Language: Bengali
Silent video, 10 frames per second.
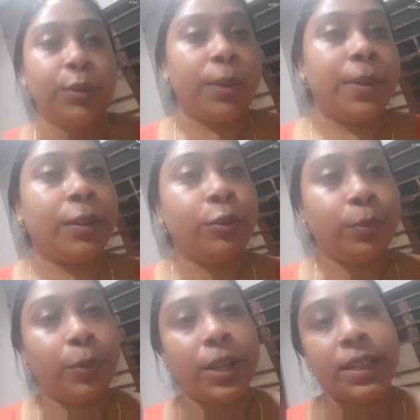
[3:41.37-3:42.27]
তো আমি এখন
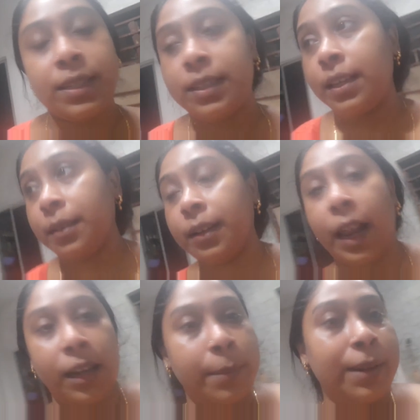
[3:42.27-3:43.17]
ওপরে এসেছি
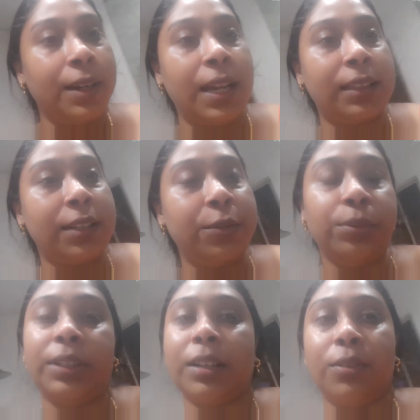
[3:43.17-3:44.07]
রান্নাবান্না রাতে
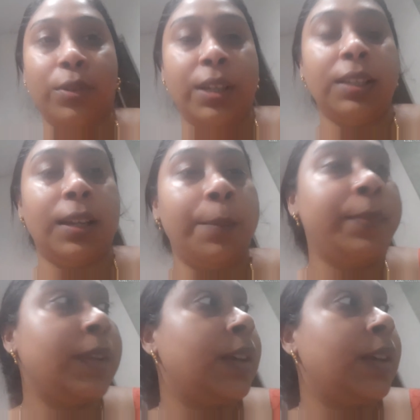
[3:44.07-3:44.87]
টুকটাক করে নিলাম